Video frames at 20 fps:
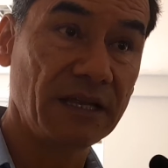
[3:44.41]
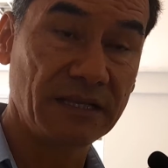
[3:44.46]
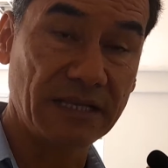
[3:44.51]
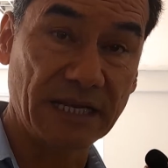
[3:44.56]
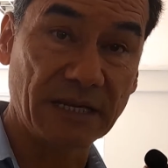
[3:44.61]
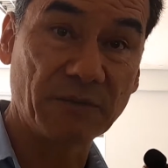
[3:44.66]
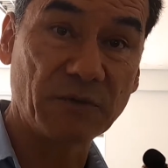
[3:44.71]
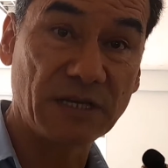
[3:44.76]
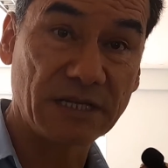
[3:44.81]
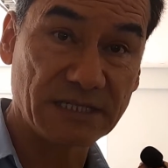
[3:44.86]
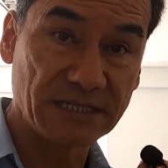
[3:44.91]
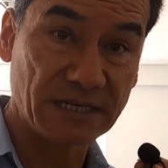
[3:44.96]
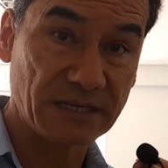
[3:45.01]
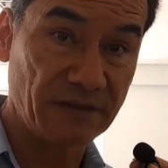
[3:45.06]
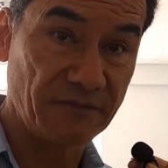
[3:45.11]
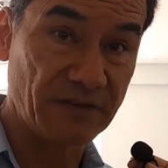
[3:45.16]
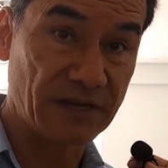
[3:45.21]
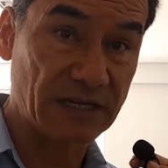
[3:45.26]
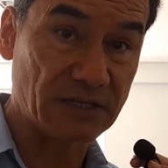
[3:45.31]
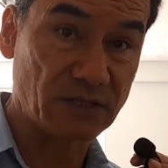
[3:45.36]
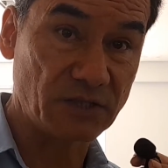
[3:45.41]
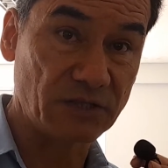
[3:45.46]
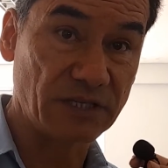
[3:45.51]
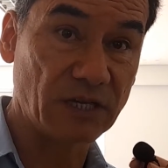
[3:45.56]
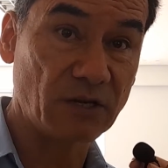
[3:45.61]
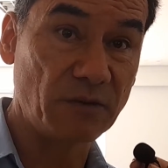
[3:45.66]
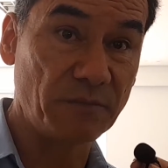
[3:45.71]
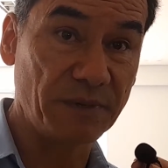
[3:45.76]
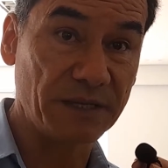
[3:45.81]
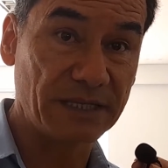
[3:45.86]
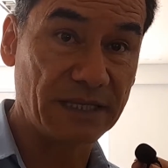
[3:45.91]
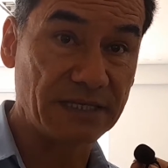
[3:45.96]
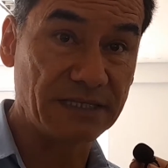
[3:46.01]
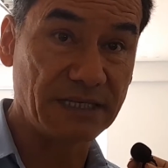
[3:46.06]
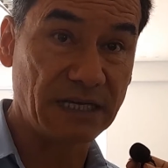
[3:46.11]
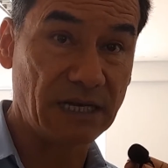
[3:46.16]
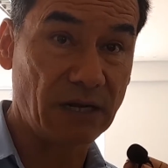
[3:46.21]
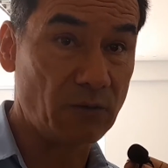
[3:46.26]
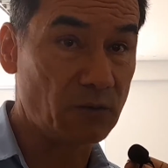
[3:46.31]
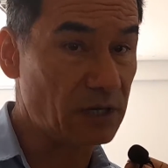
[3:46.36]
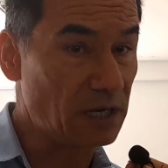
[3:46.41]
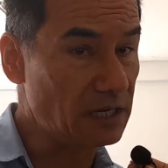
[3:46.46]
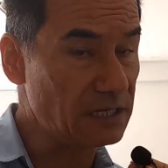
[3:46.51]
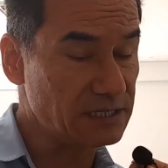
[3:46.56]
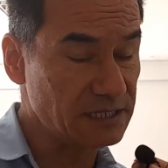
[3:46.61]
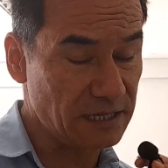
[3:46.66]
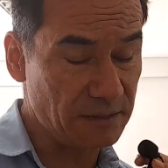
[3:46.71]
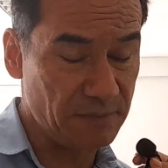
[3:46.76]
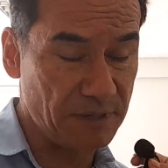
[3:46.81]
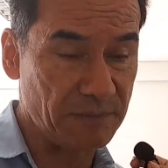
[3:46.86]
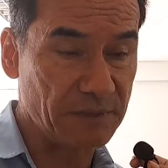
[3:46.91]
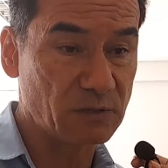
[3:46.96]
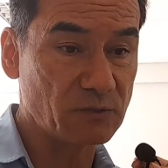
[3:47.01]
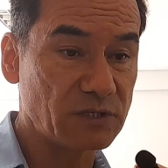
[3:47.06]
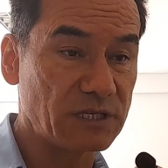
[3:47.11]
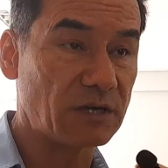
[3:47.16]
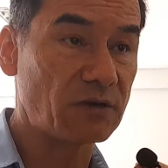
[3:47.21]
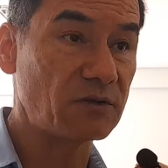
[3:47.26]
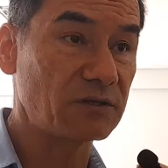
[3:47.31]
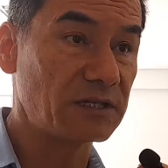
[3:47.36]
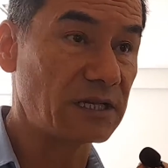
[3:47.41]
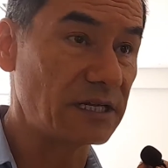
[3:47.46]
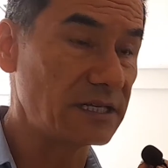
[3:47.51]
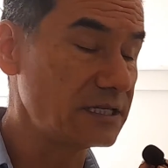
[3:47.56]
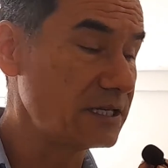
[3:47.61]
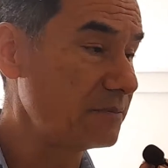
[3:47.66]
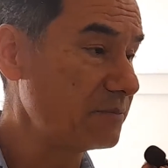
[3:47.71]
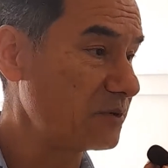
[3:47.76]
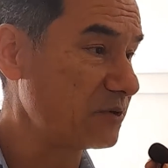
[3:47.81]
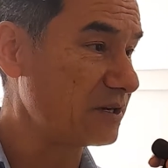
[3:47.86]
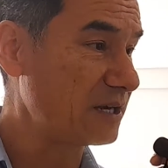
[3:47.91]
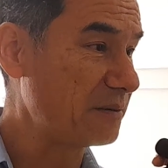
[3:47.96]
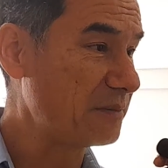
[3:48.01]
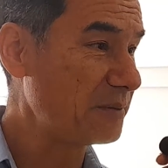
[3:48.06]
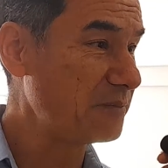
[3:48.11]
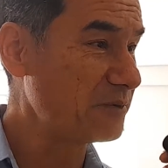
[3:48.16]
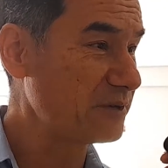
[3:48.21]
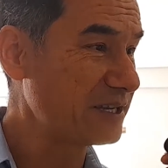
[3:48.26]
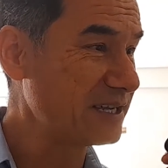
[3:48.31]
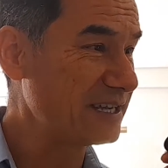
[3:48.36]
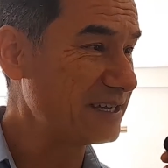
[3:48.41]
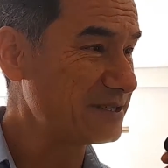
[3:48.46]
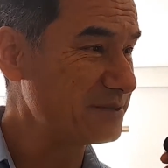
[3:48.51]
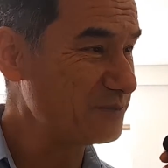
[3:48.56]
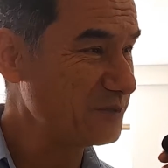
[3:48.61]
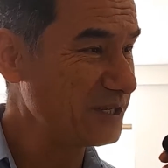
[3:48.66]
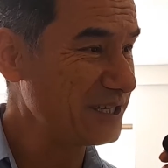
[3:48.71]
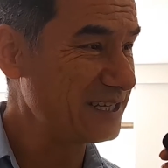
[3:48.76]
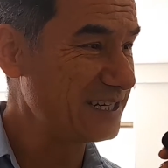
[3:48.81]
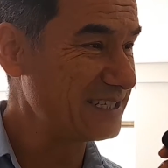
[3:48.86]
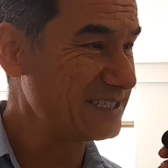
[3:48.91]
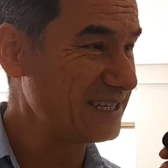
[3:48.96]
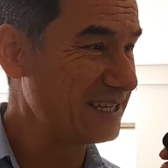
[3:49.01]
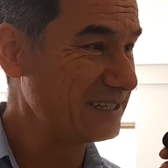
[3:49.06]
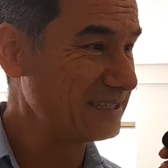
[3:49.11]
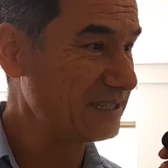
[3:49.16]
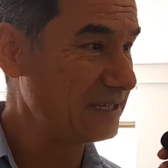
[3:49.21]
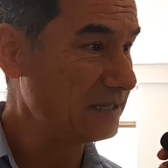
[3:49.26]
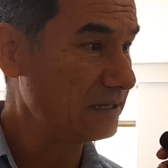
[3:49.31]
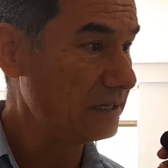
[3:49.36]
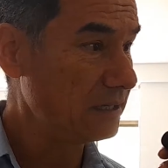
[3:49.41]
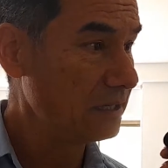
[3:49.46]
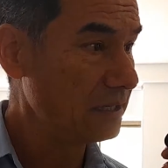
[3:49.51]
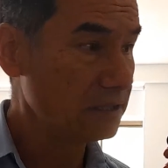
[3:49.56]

Tenemos la certificación de competencias laborales, que a mí me gusta contar ese programa porque es muy interesante.